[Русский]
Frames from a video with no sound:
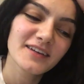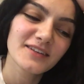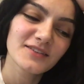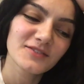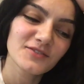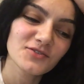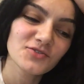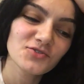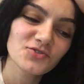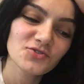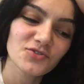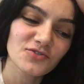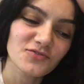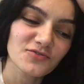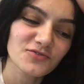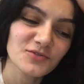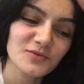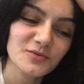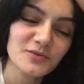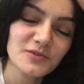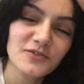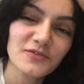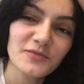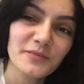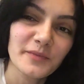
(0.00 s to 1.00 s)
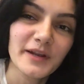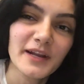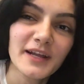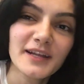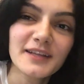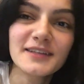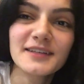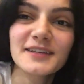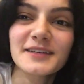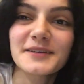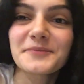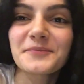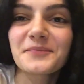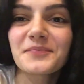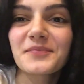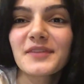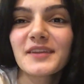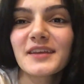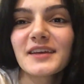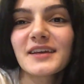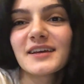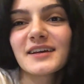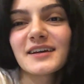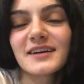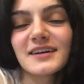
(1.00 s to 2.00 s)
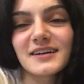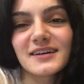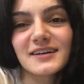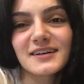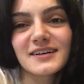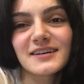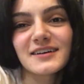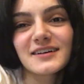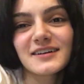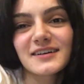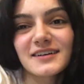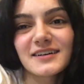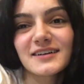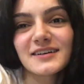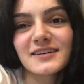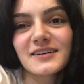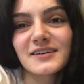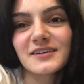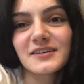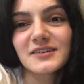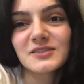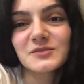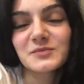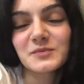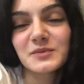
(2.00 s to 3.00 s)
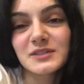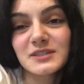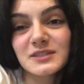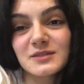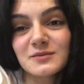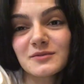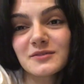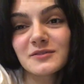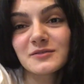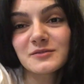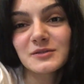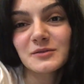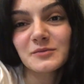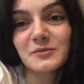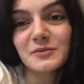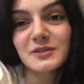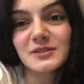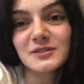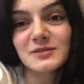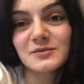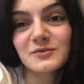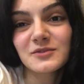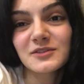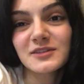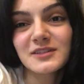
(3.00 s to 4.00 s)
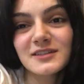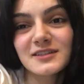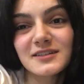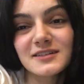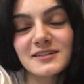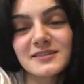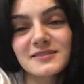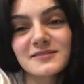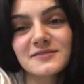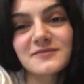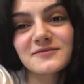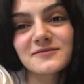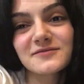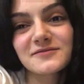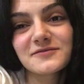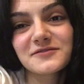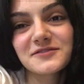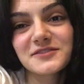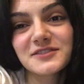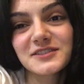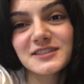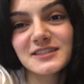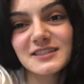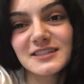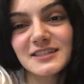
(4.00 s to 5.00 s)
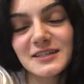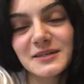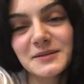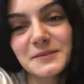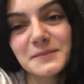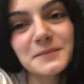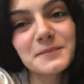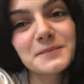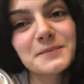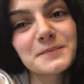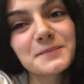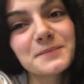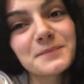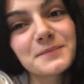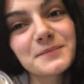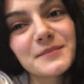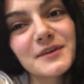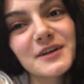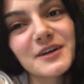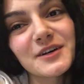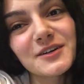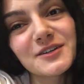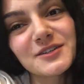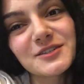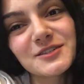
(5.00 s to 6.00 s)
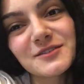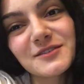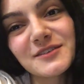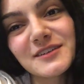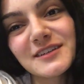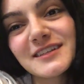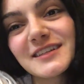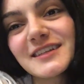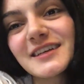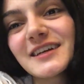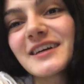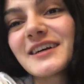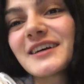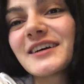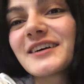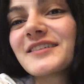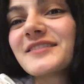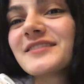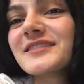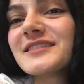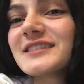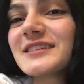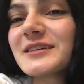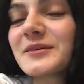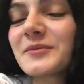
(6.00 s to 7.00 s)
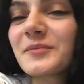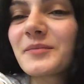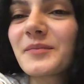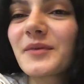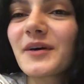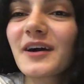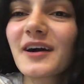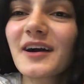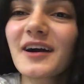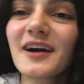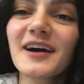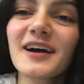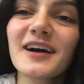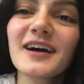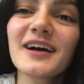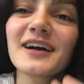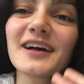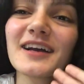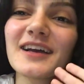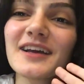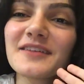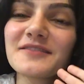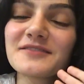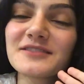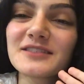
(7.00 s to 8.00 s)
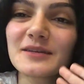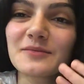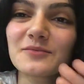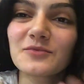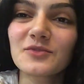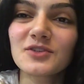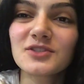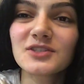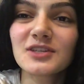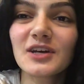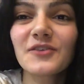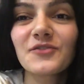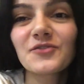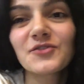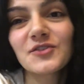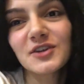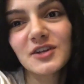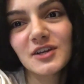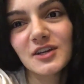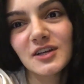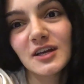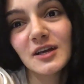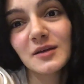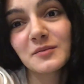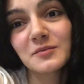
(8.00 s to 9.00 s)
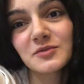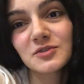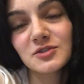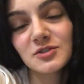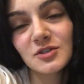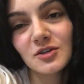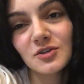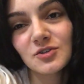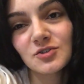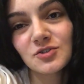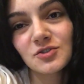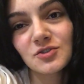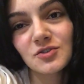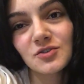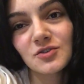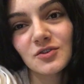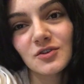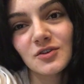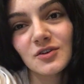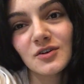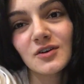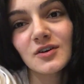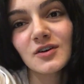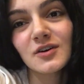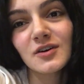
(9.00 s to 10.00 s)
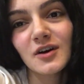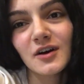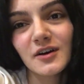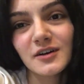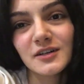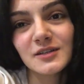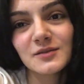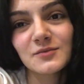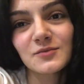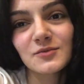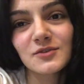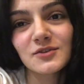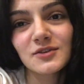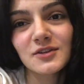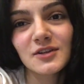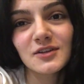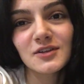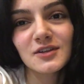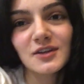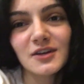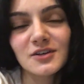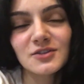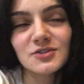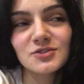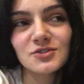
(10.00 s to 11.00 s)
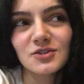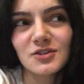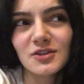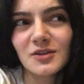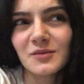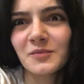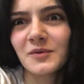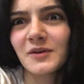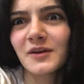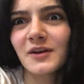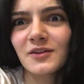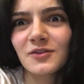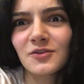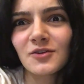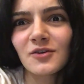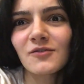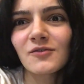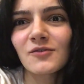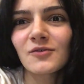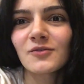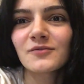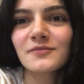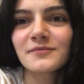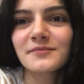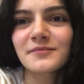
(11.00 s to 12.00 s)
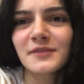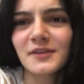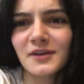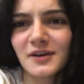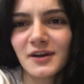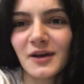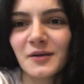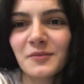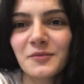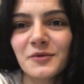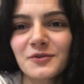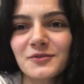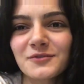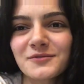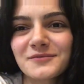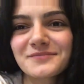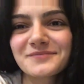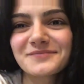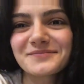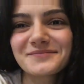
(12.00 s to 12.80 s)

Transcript: Но ну, ничего, все будет в порядке. А, спасибо вам за просмотр. Всем хорошего дня, всем пока, всем до завтра. Я обещаю, что я как-нибудь на днях что-то приготовлю на камеру.